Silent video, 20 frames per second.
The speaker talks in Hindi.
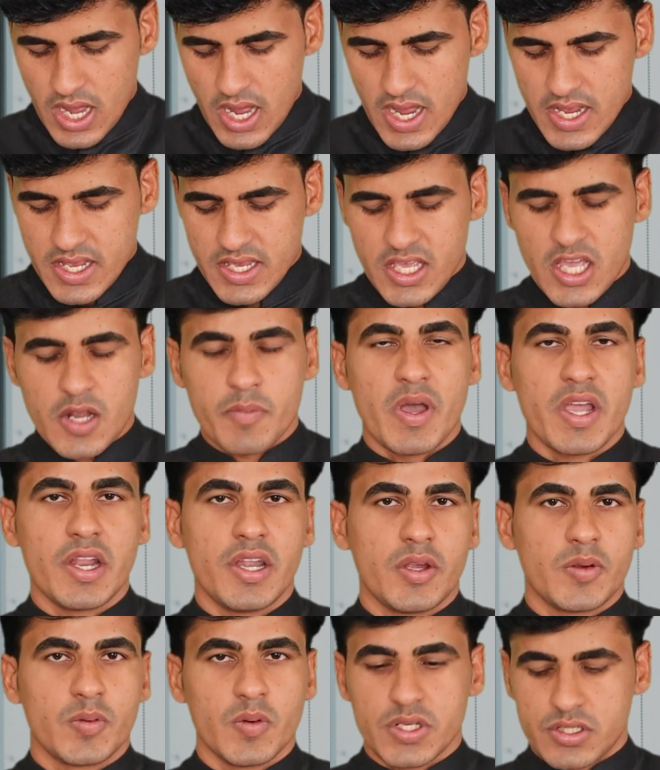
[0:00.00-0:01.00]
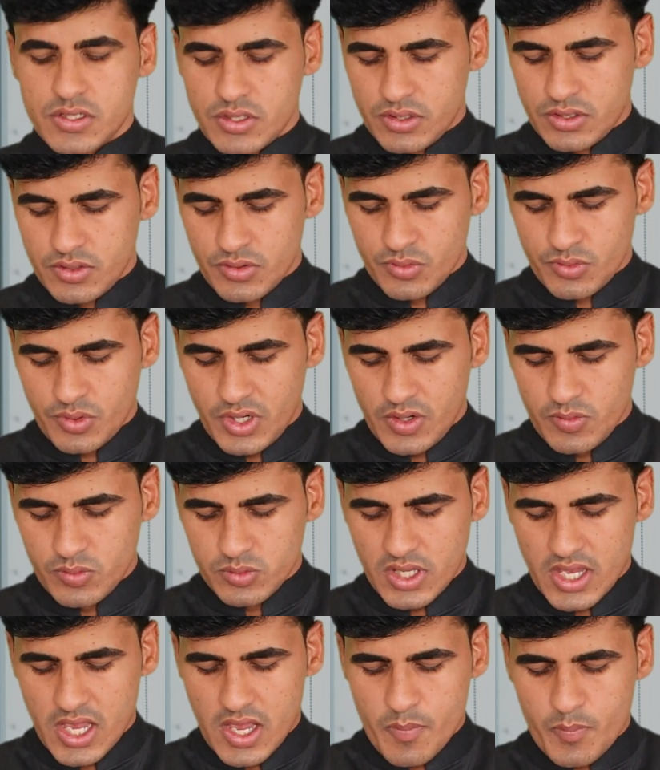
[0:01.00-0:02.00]
आई हेयर बाई रिक्वेस्टेड टू
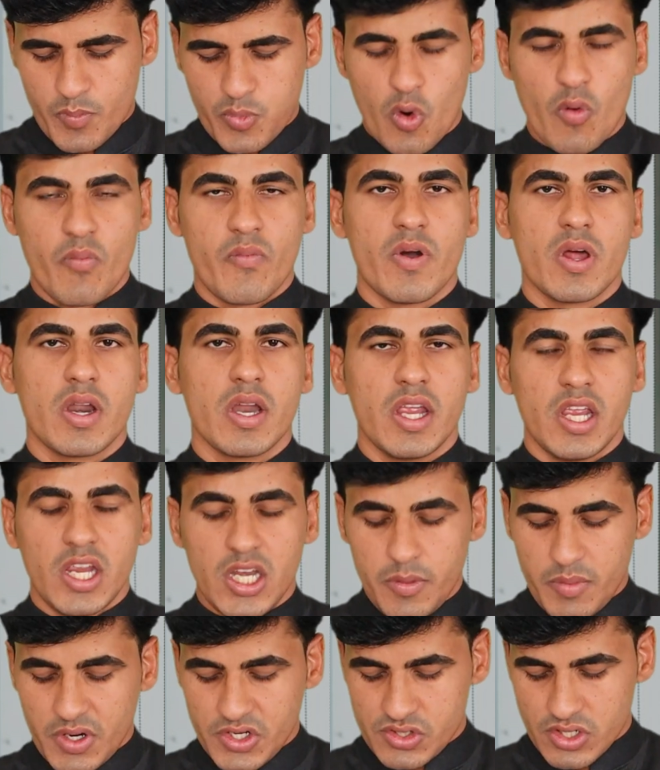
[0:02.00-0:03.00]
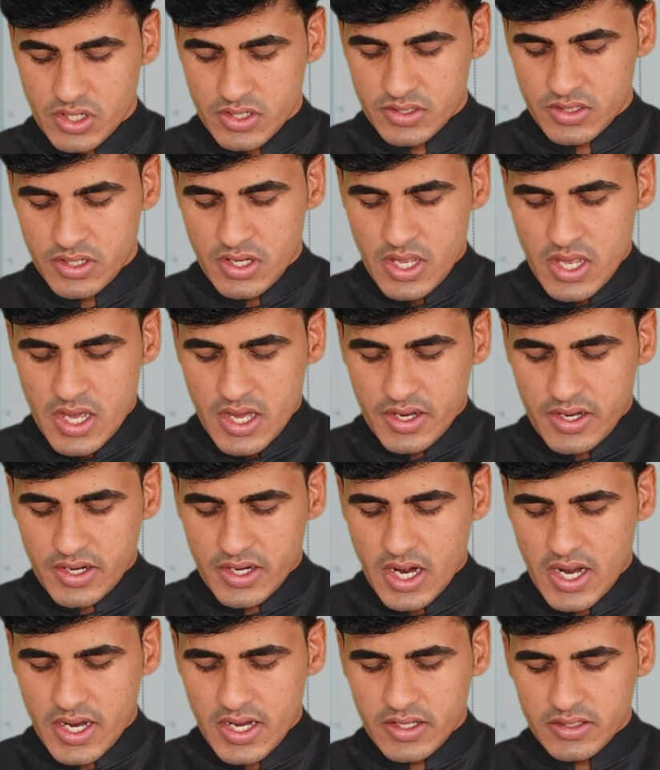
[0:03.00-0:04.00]
गिव ए प्रॉपर इनिमेशन
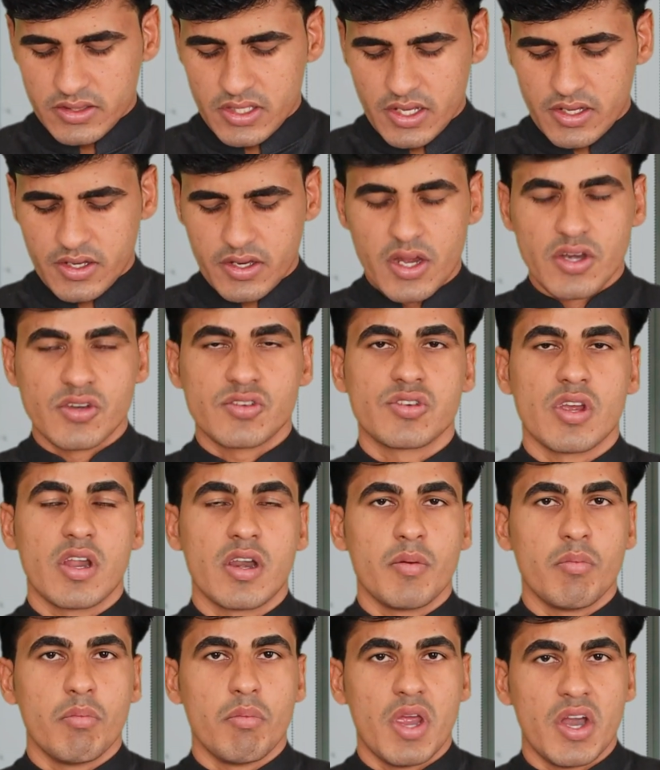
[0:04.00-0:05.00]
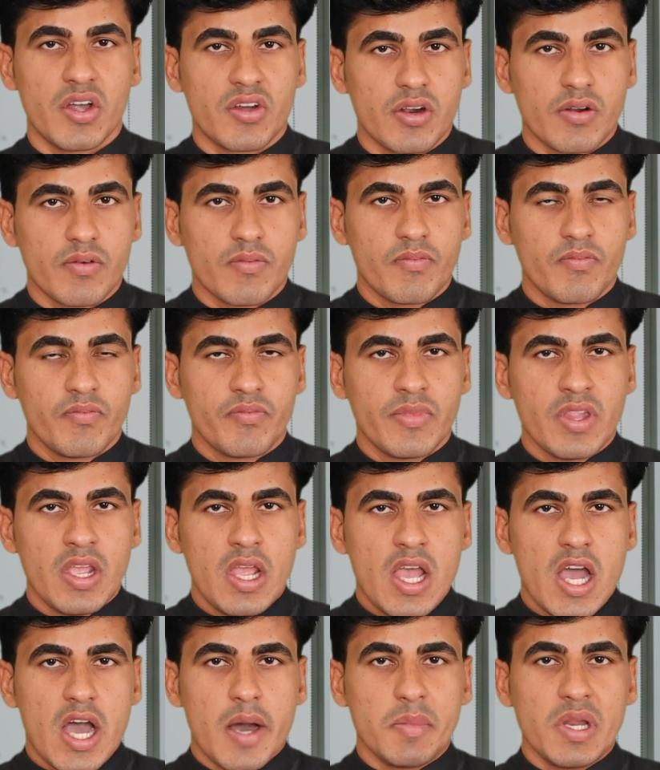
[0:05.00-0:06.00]
रिगार्डिंग द कंसर्न मैटर
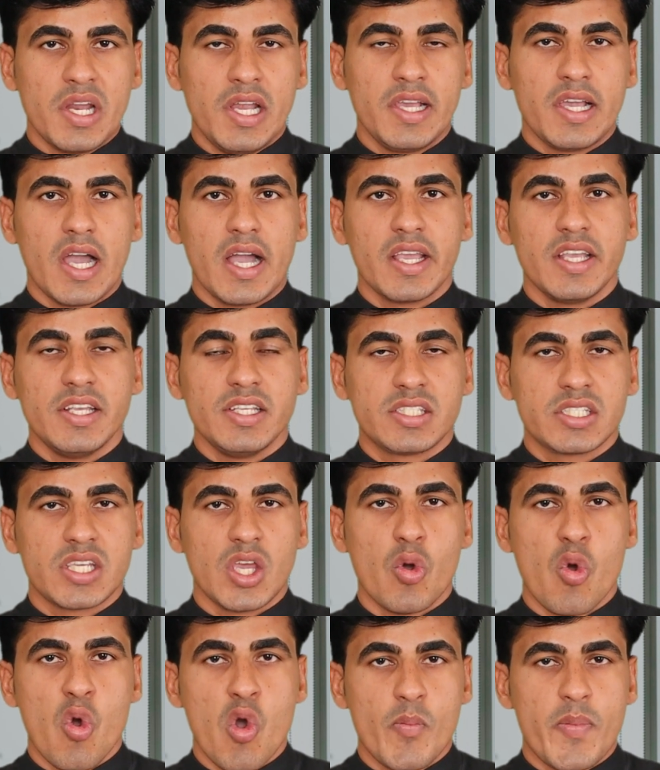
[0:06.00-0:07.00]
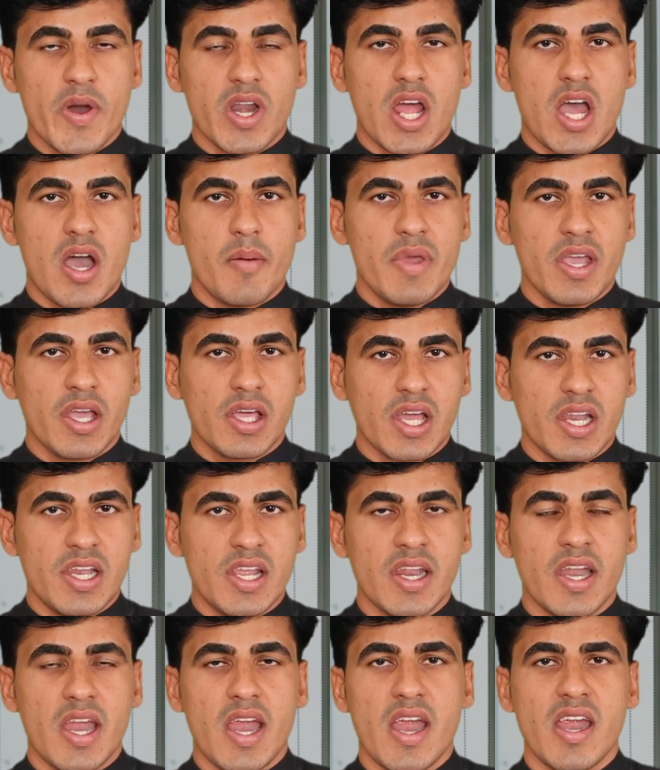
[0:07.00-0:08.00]
हमने लिखा कि इसके ऊपर हमें
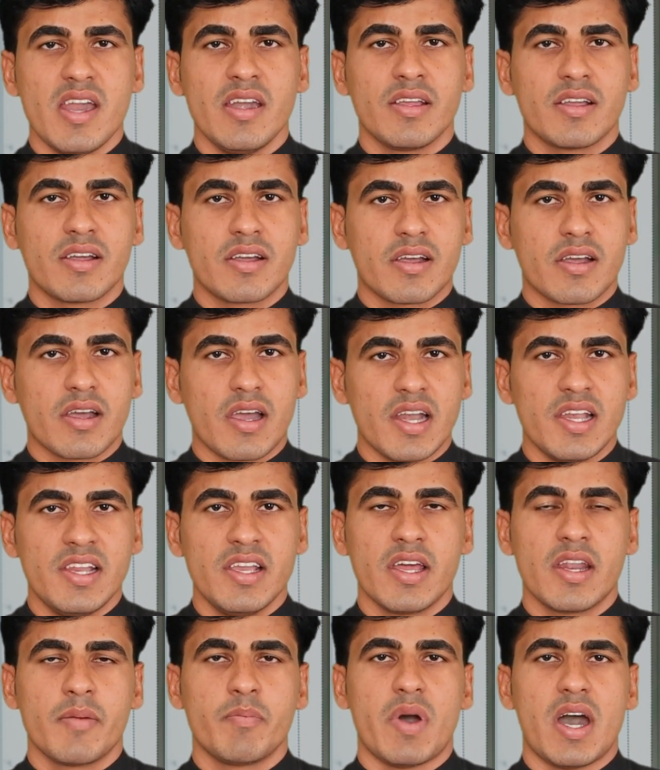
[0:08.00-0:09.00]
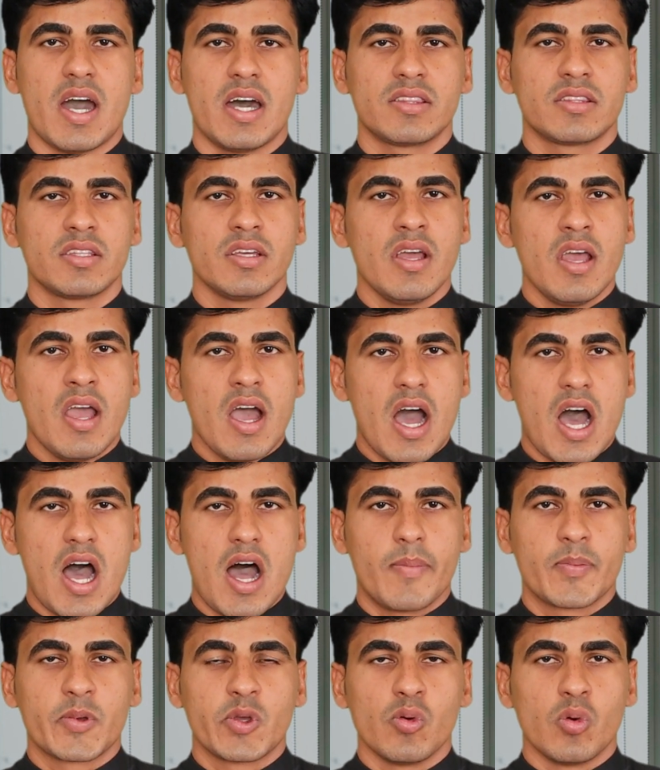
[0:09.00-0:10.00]
क्लियर एंड क्लियर बात
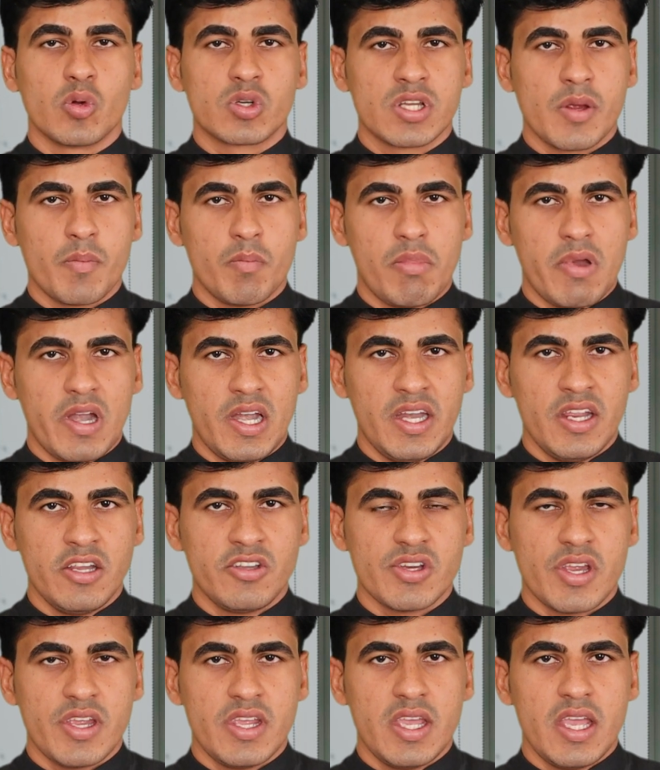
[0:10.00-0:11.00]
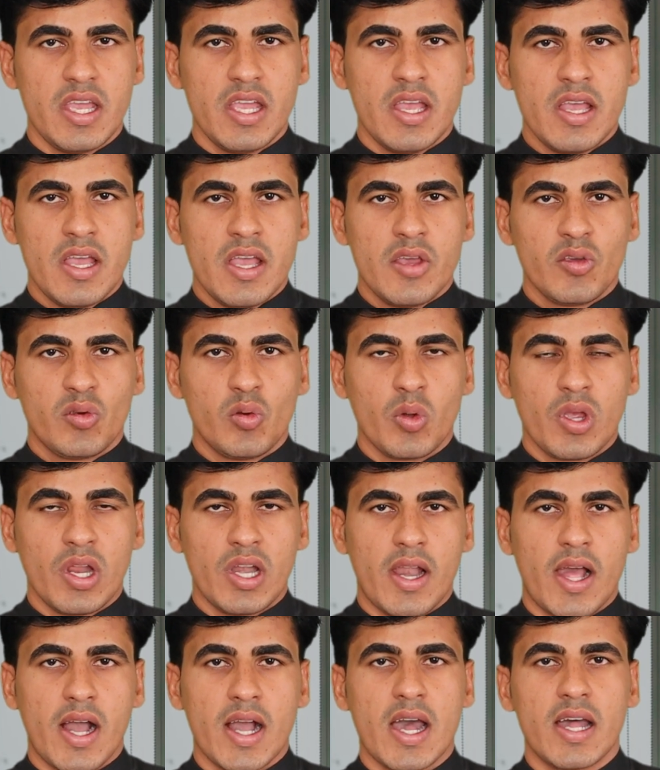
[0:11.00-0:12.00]
आपकी ओर से मिलनी चाहिए क्योंकि
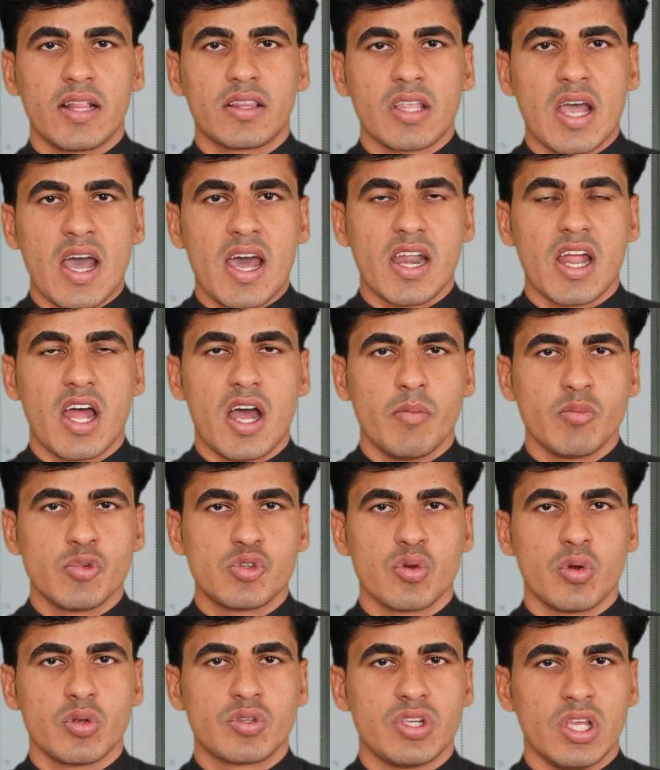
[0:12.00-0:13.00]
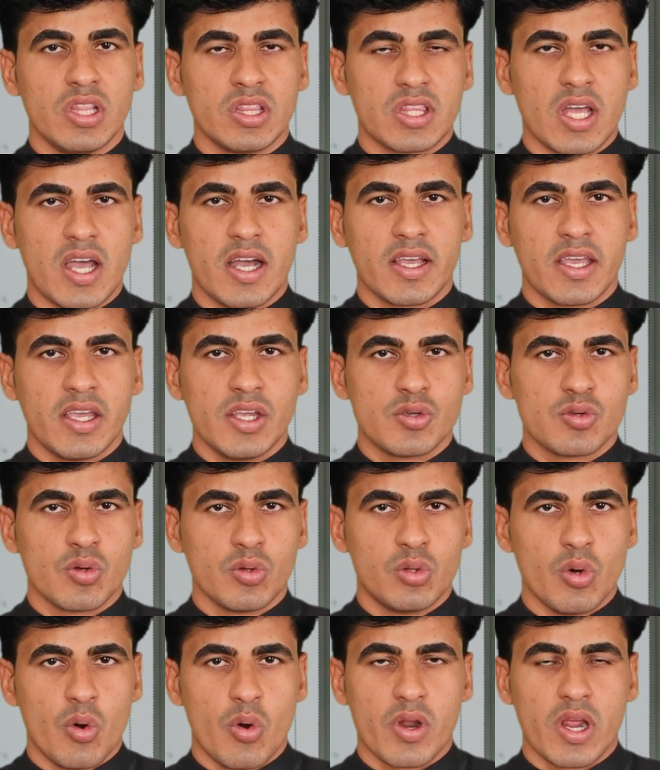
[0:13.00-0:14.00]
लगातार हम जो चिंता के
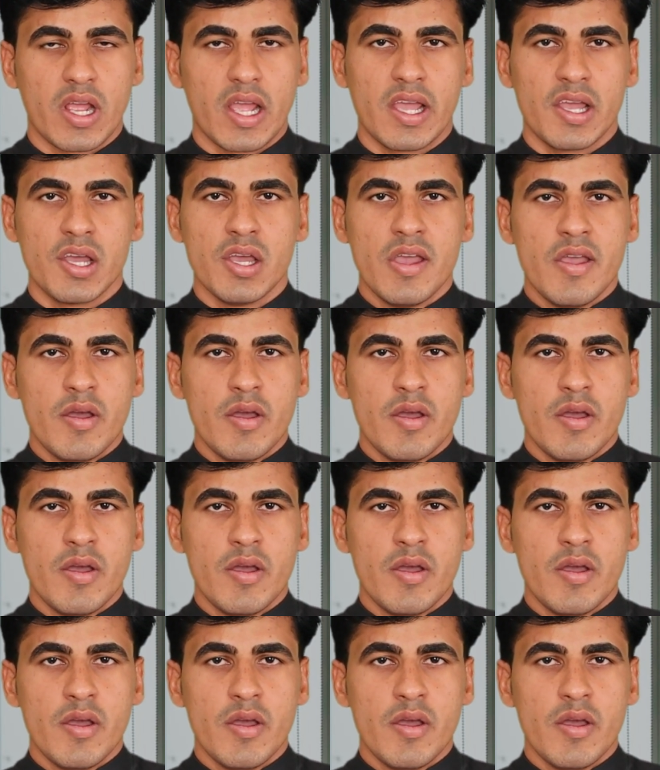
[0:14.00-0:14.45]
जो दौर है